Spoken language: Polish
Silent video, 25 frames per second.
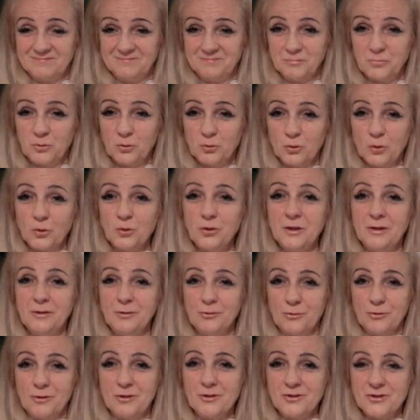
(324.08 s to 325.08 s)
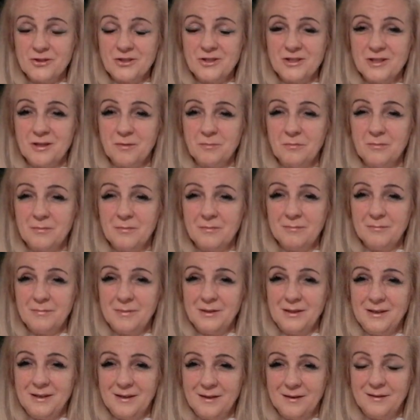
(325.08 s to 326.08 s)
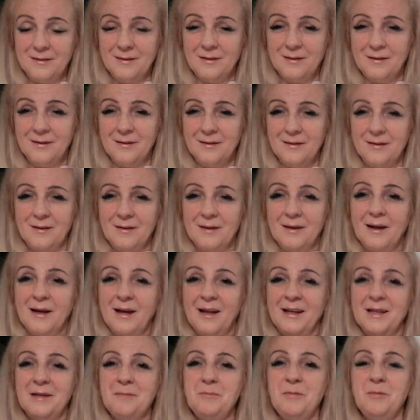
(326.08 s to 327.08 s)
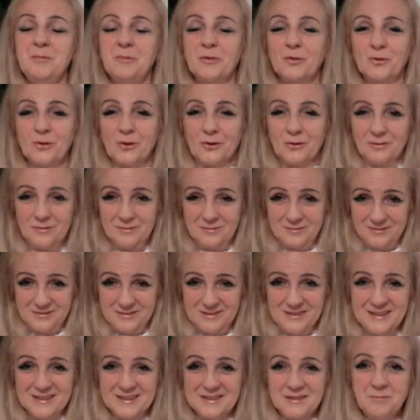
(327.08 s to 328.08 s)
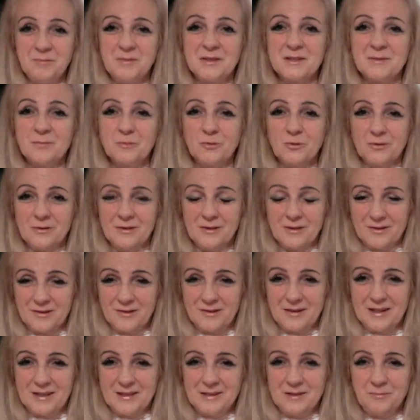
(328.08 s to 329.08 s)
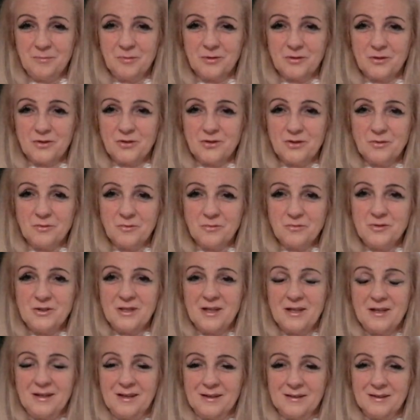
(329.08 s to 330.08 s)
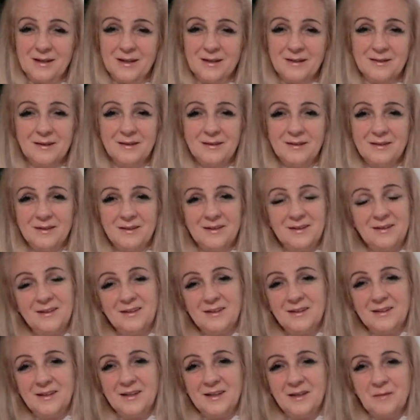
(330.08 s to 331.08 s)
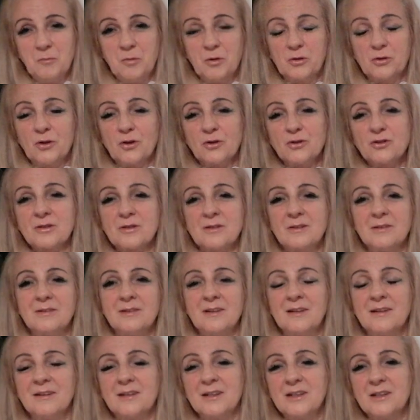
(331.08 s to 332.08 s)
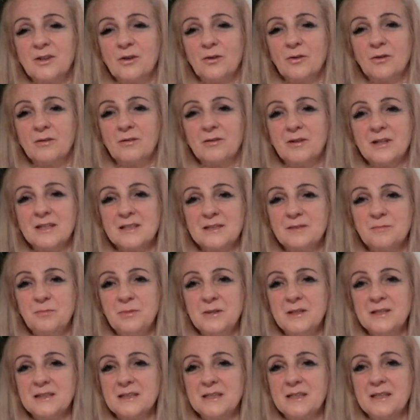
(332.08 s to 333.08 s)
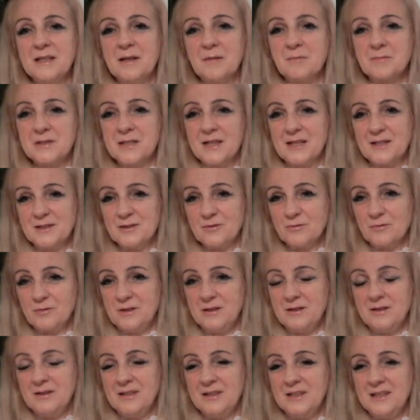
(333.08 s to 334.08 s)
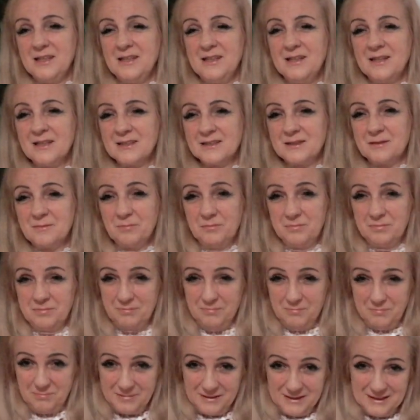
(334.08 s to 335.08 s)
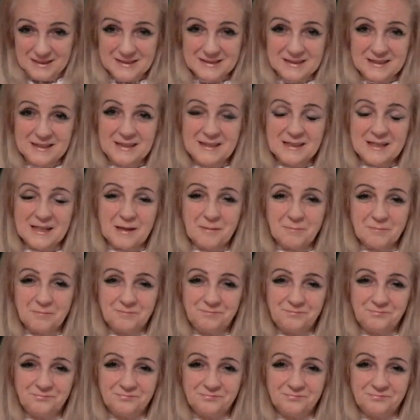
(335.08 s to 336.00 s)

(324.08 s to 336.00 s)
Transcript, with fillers: Bo to nie dotyczy się mnie, ale mimo to jest mi smutno, kochani, bo to się udziela, tak? Bo ktoś, kto, kto jest bliski nam sercu i, i jest bliski nam,